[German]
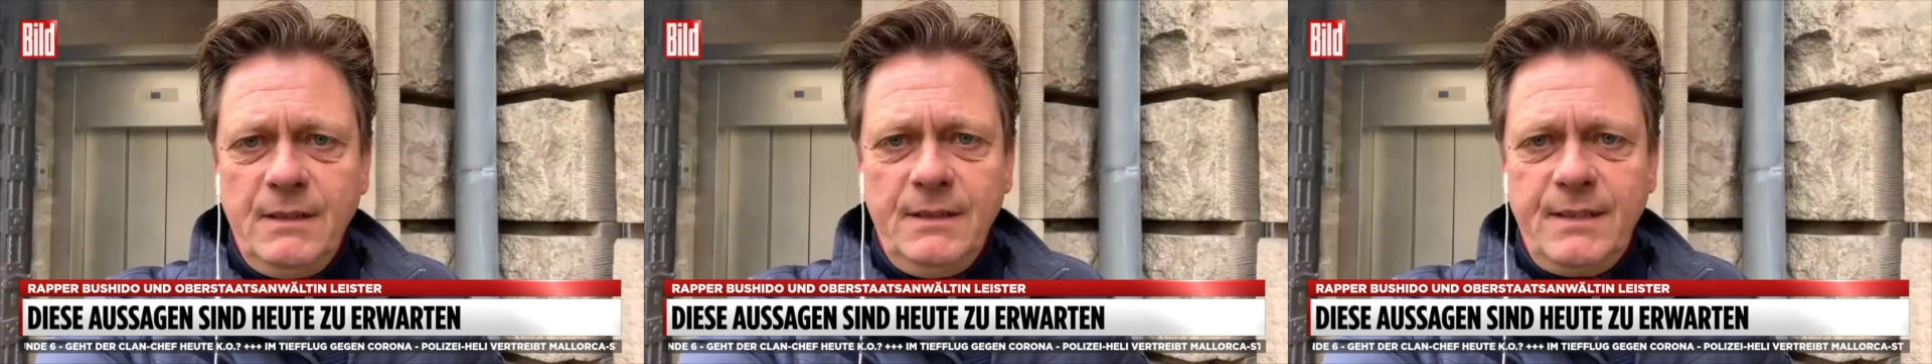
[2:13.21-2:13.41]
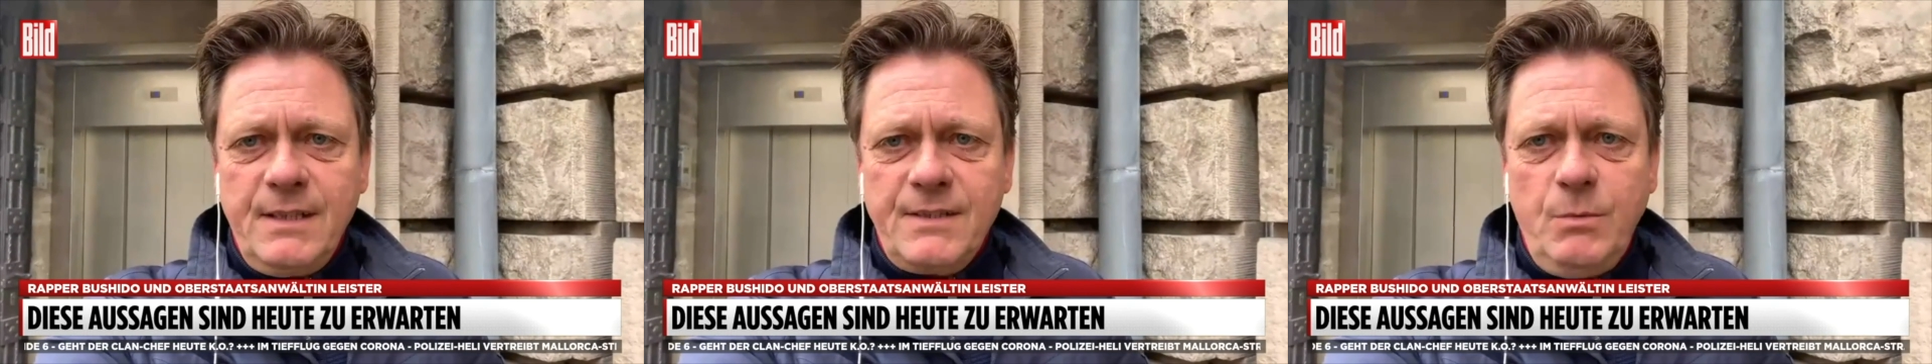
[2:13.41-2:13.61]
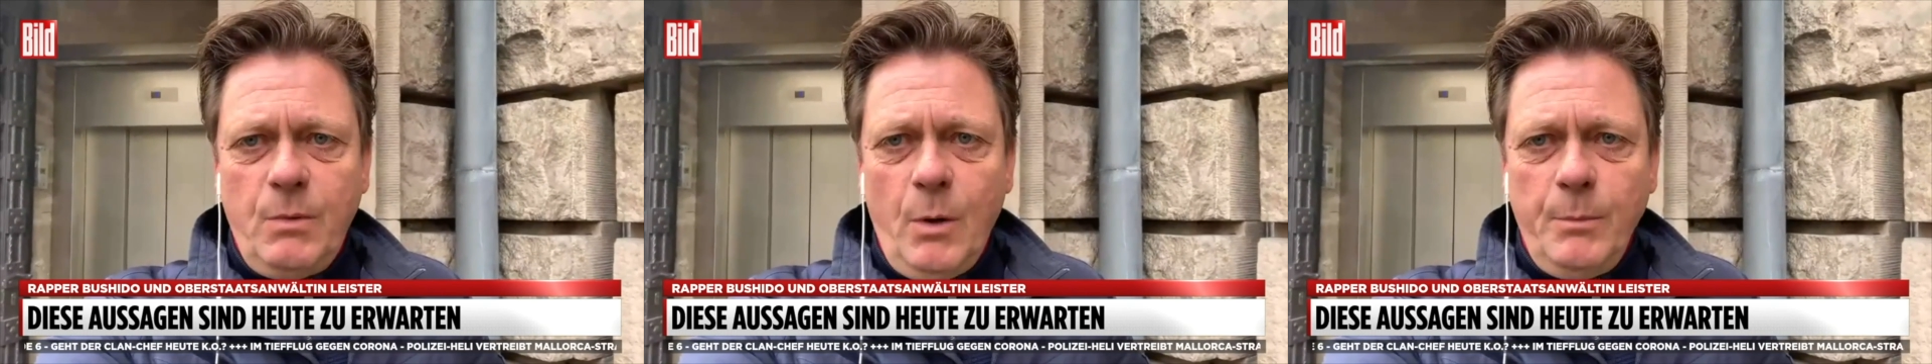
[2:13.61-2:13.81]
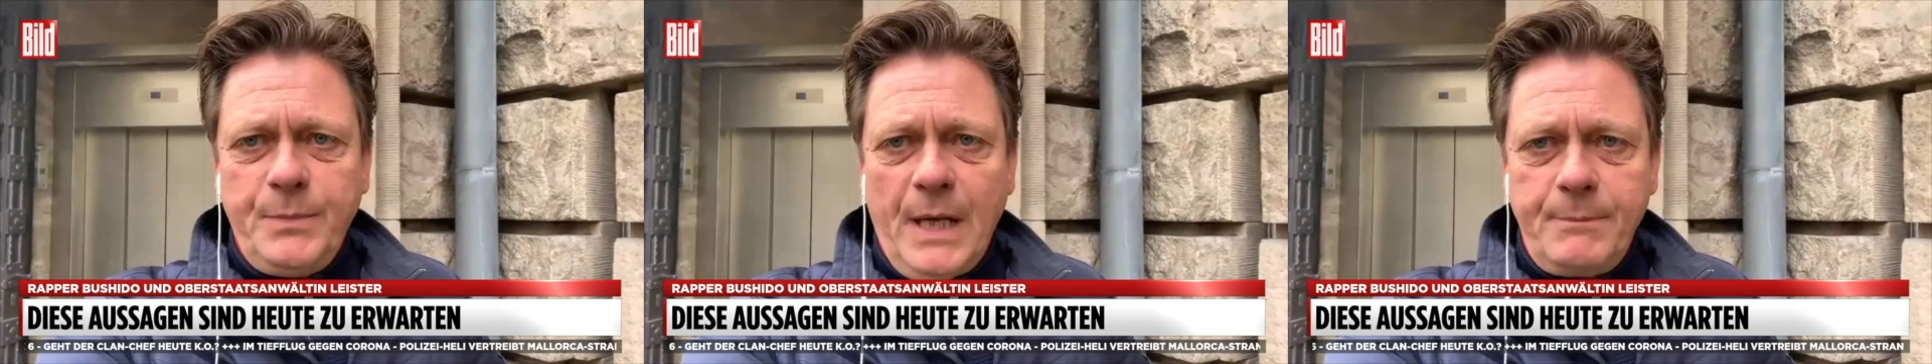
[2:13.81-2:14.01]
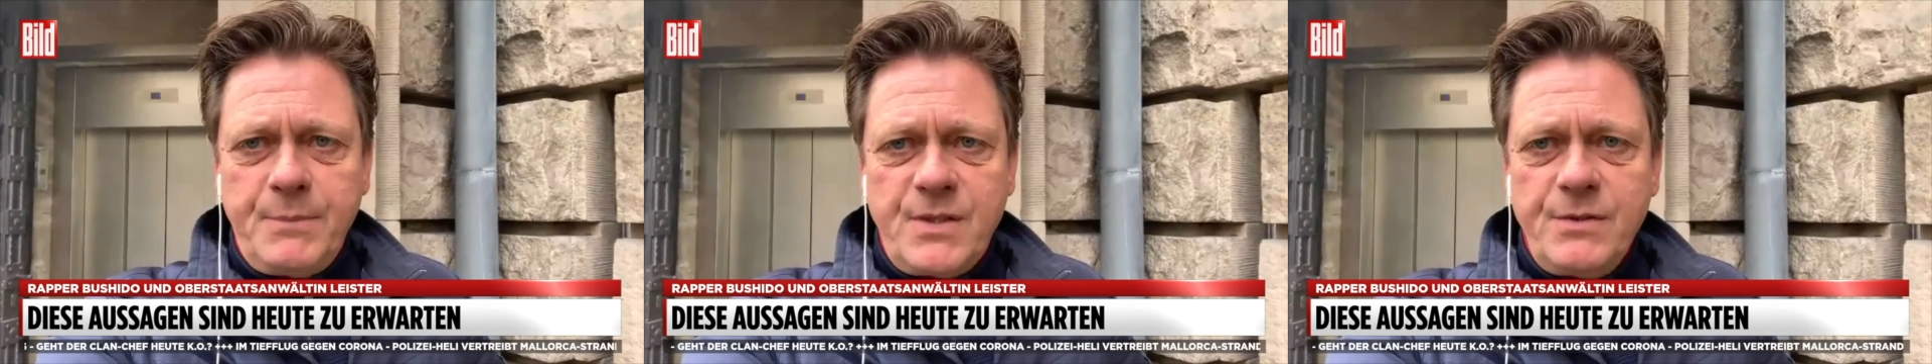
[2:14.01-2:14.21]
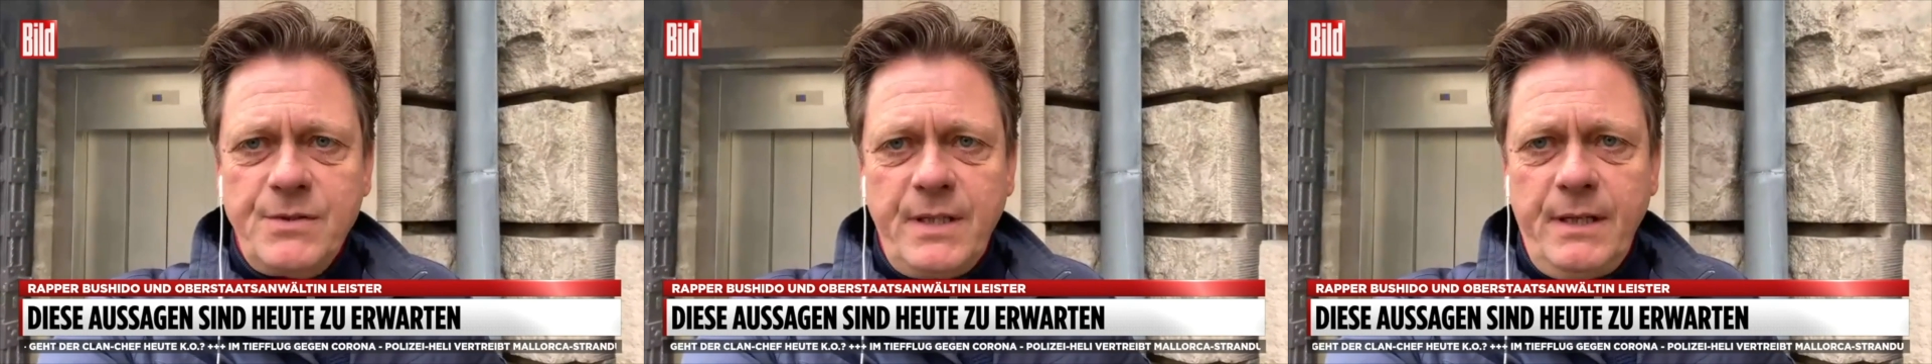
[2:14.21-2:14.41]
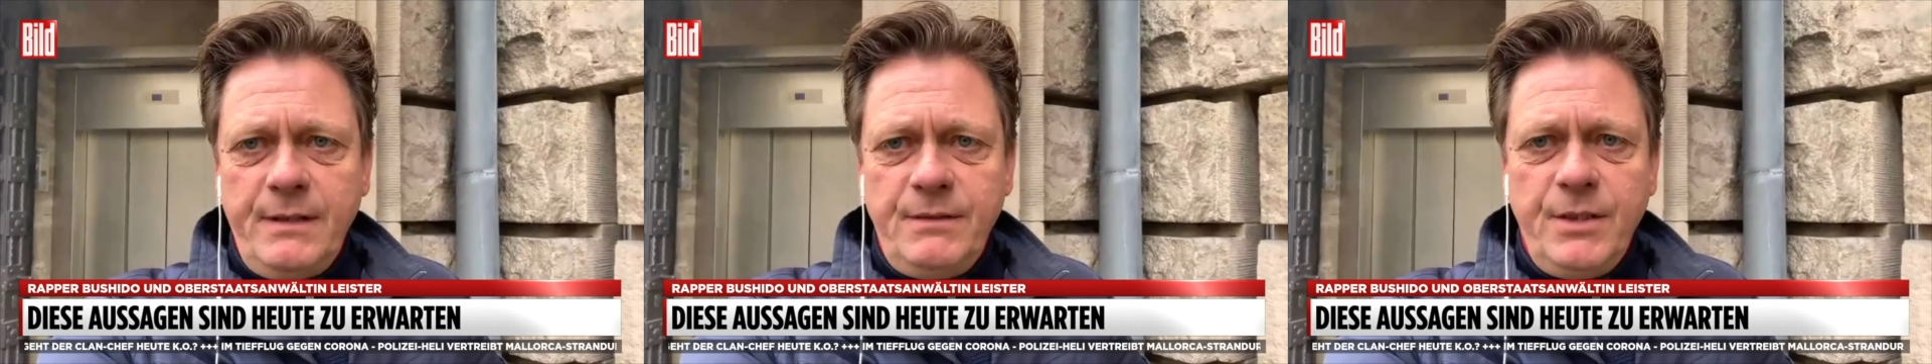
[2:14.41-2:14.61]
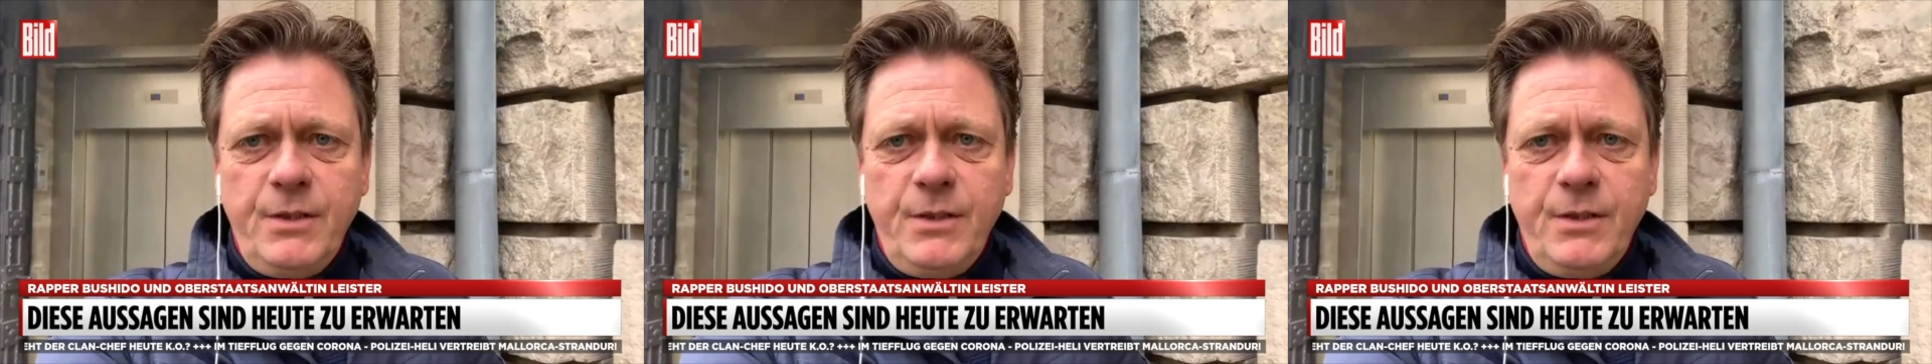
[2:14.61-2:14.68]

äh, das überhaupt abzusehen.